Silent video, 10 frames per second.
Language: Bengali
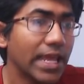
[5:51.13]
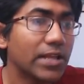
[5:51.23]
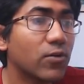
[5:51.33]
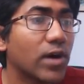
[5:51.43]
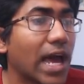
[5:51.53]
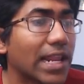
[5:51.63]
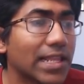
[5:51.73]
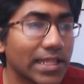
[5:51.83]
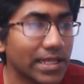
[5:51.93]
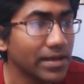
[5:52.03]
এগুলো আলাদা
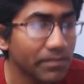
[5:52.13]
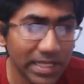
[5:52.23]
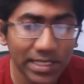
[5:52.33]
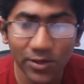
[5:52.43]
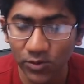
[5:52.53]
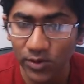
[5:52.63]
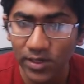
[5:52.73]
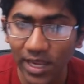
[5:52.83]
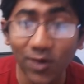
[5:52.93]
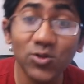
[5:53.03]
আলাদা বাছাই হতো
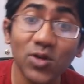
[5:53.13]
এখন